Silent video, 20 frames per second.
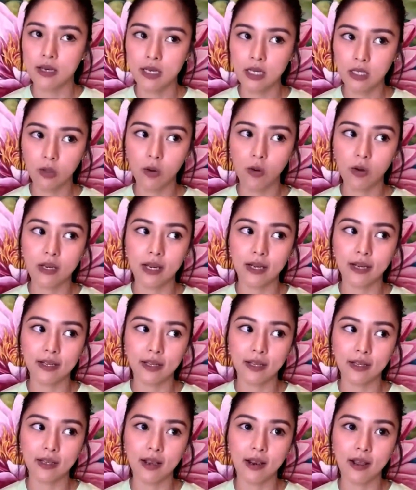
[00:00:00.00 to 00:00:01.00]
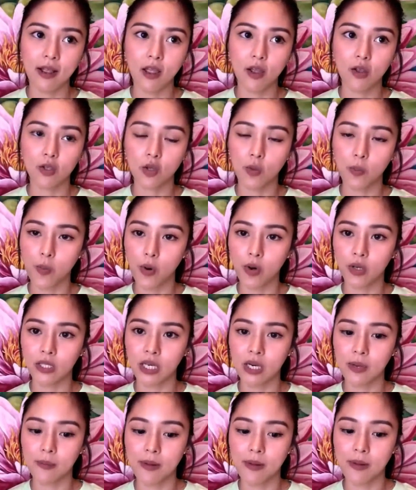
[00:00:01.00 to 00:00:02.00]
Dito ko nakita talaga yung
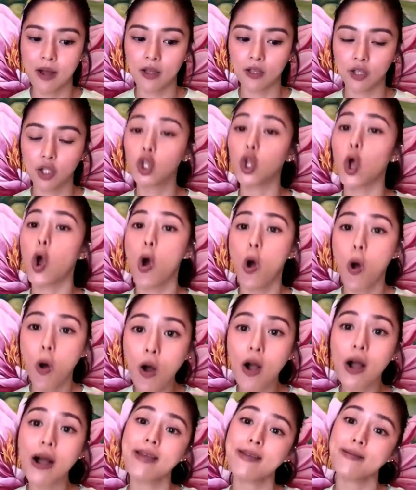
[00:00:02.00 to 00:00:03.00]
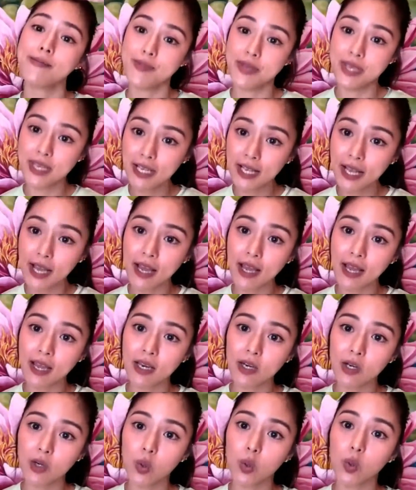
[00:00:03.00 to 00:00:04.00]
suporta ng mga totoong
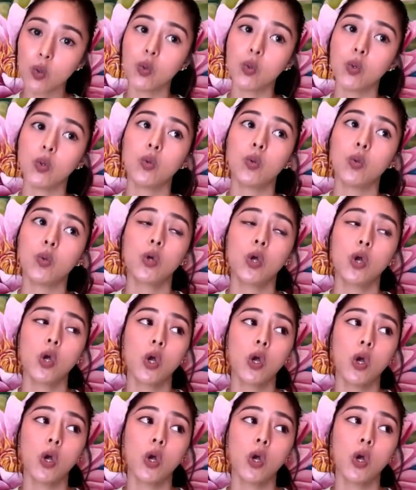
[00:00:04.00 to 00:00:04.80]
kaibigan who,